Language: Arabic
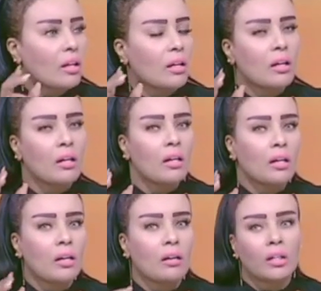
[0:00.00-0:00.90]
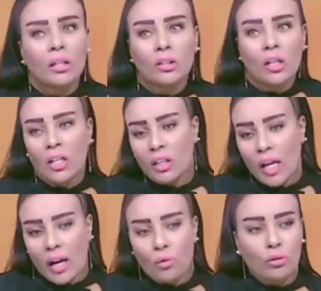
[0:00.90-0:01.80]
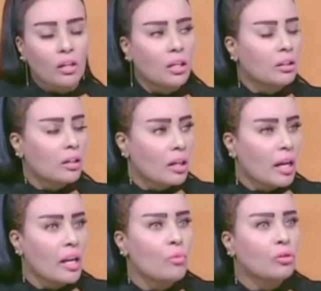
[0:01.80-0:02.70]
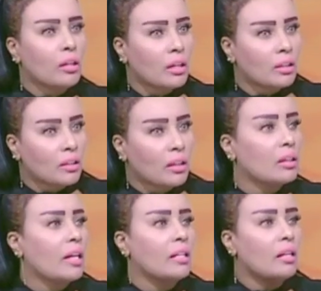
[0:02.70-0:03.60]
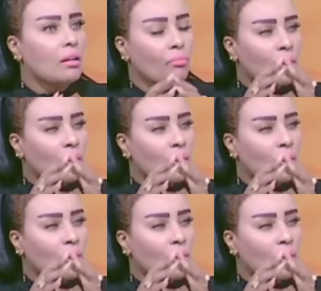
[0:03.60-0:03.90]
آه،, آه طريقه اكله طريقه كلامه طريقه يعني